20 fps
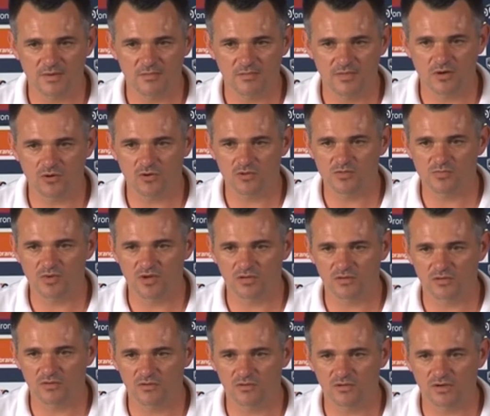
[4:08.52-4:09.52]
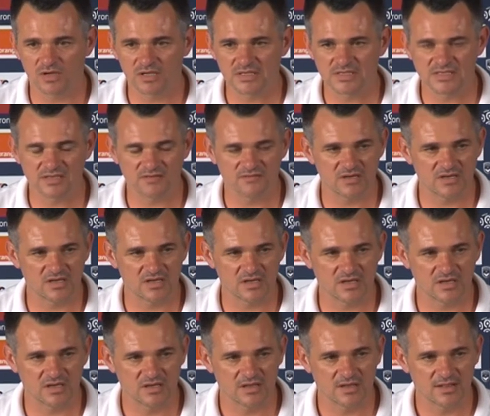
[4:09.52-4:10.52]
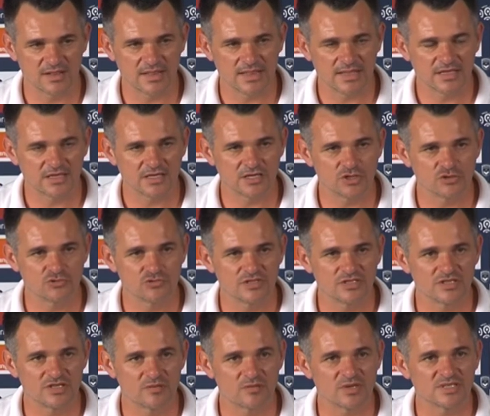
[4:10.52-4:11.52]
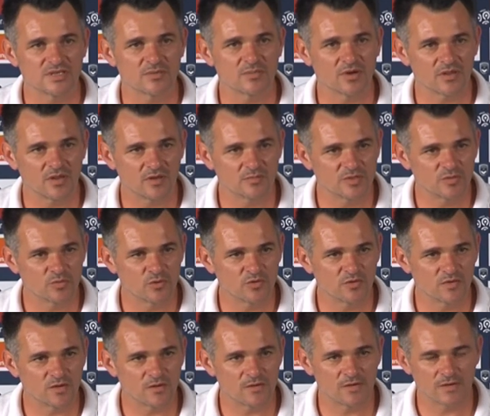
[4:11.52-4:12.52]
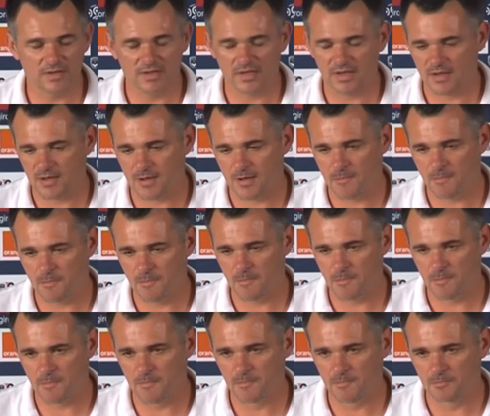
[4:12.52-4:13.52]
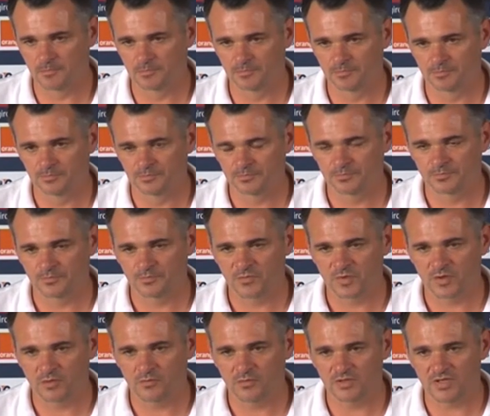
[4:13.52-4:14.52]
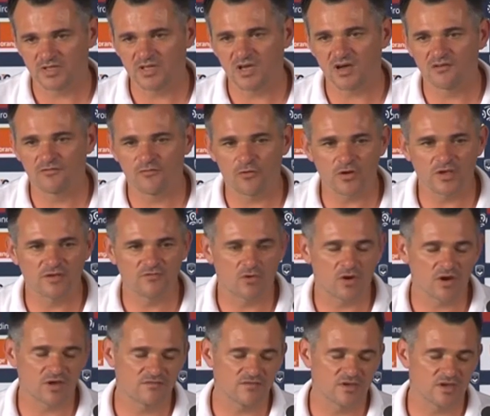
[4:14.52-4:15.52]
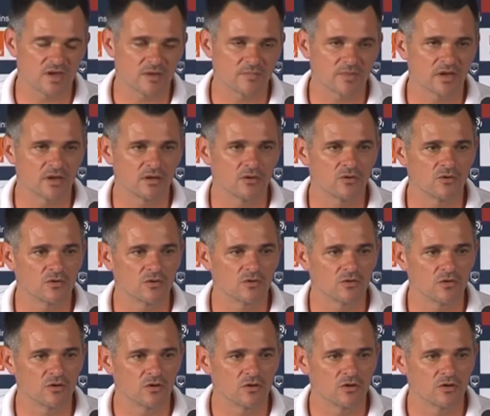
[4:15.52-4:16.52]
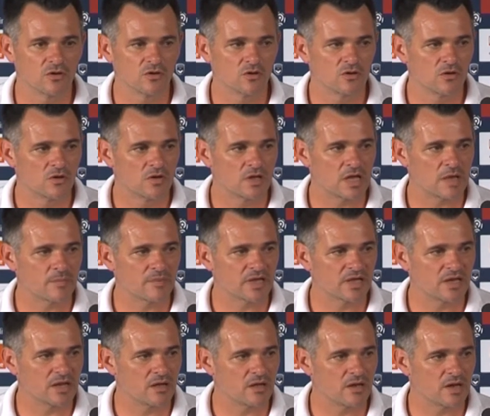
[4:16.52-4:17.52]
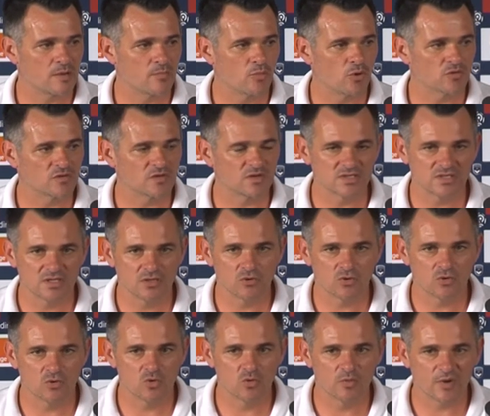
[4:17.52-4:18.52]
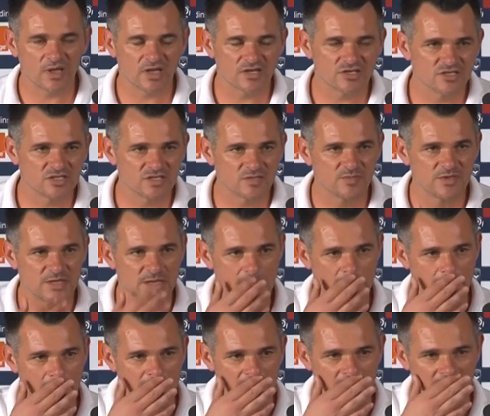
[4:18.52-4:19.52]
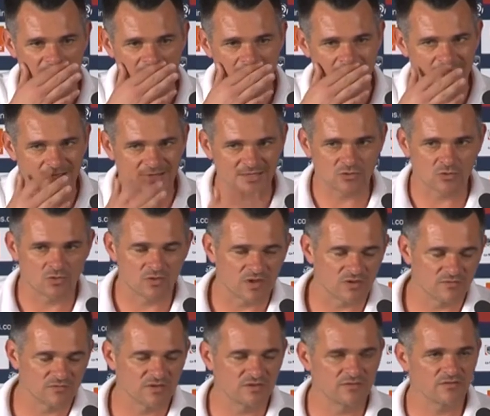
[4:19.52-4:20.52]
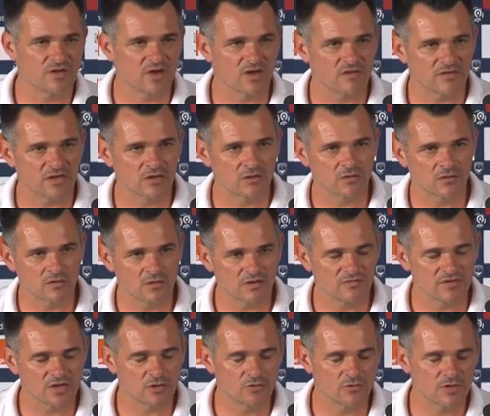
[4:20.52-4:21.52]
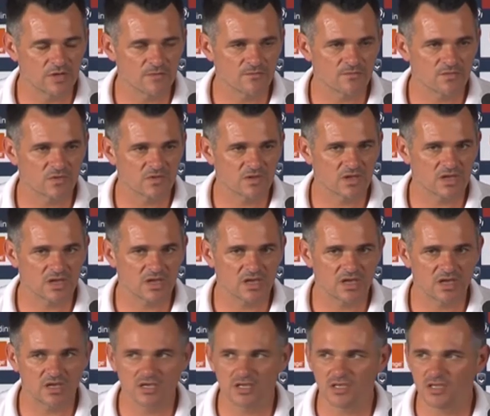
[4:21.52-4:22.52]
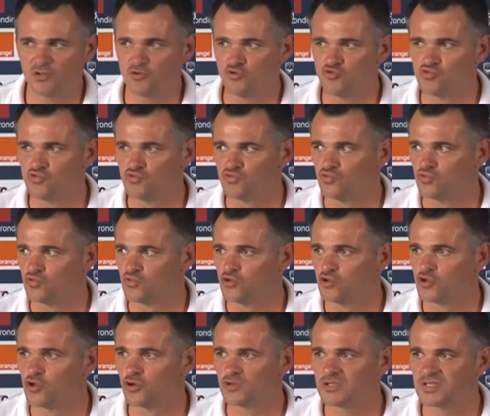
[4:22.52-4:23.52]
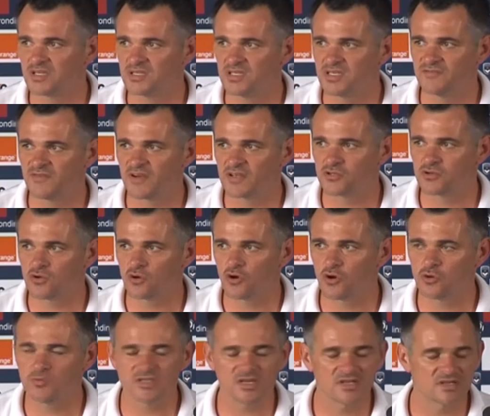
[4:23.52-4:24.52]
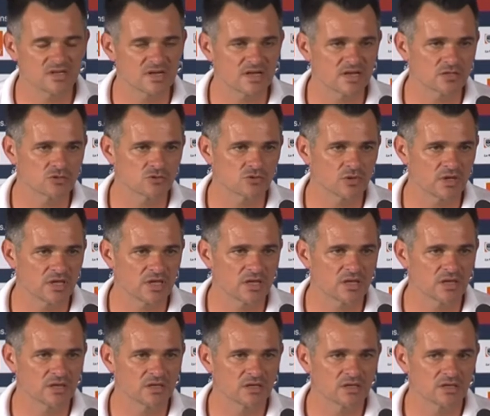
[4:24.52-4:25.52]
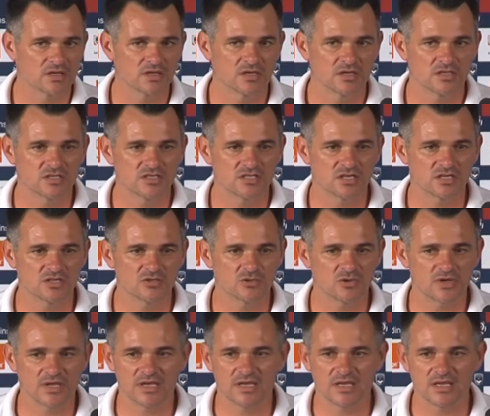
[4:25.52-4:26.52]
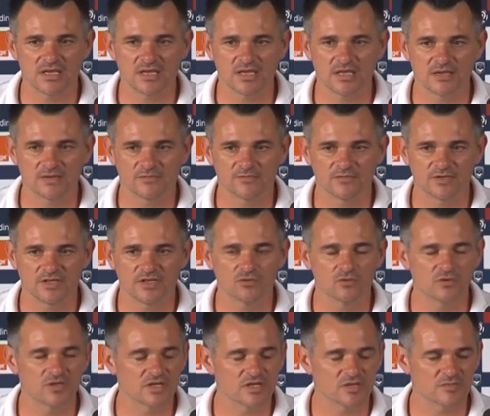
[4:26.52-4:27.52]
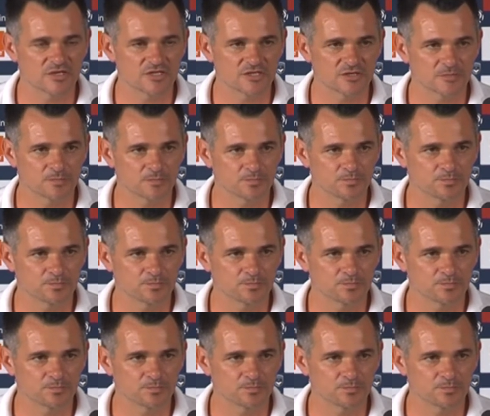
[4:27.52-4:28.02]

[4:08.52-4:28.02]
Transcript: malheureusement, entre Henri CV et, et Jussier, bah, ça prendra un petit peu de temps. Il y a des renforts qui vont arriver. Après, le, après, l'important, c'est que le groupe réagisse bien à, ce qu'on a envie de faire avec, avec lui et qui nous donne satisfaction, comme ça a été le cas sur les, je dirais sur les, deux derniers matchs.